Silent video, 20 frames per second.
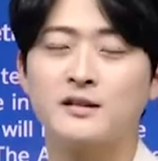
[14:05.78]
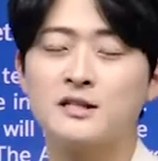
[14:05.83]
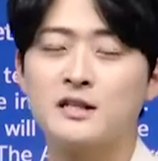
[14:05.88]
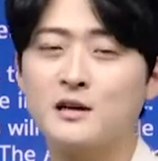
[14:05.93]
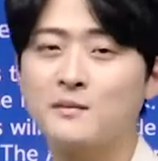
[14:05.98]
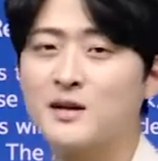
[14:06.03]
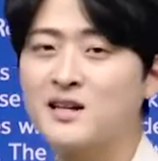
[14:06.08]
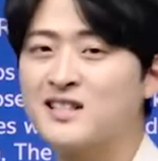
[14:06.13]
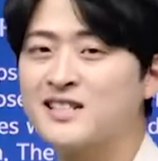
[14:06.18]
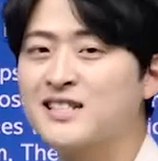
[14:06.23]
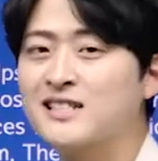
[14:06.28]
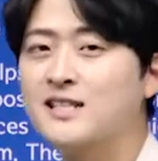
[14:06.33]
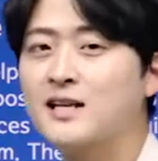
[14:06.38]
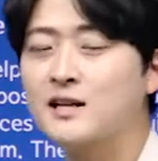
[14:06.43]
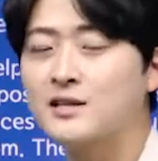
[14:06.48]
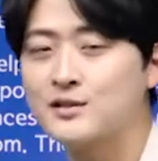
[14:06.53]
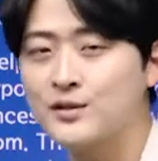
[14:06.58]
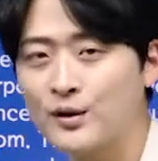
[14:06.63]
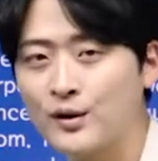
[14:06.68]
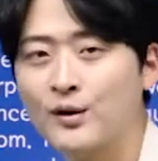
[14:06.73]
이 사람에
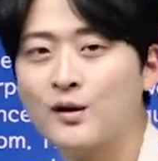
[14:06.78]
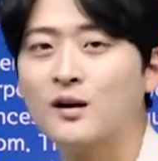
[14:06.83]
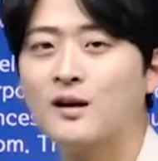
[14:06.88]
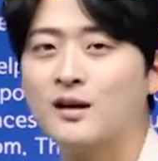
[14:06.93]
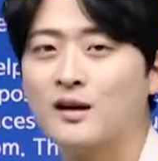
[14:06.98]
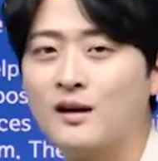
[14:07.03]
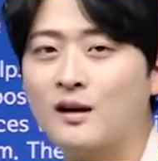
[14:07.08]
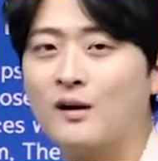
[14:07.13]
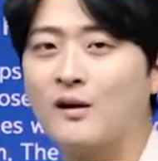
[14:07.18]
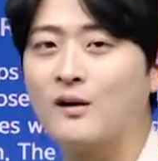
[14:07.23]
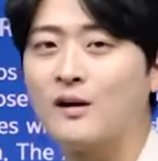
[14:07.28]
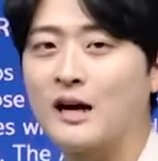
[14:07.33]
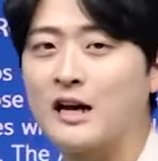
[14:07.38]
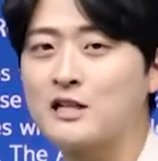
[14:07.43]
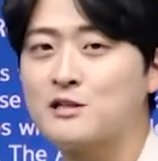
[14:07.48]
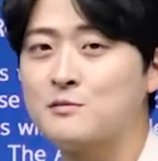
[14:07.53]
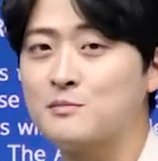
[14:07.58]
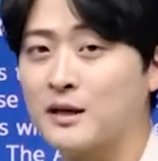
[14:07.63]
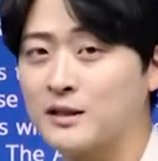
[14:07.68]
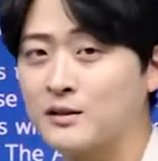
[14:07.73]
의해서 어,
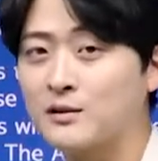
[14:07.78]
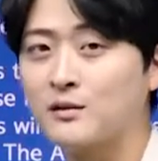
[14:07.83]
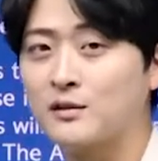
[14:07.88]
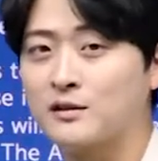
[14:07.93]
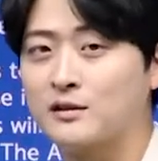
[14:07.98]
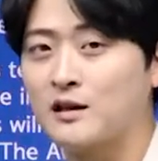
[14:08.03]
가르침을 받은 거기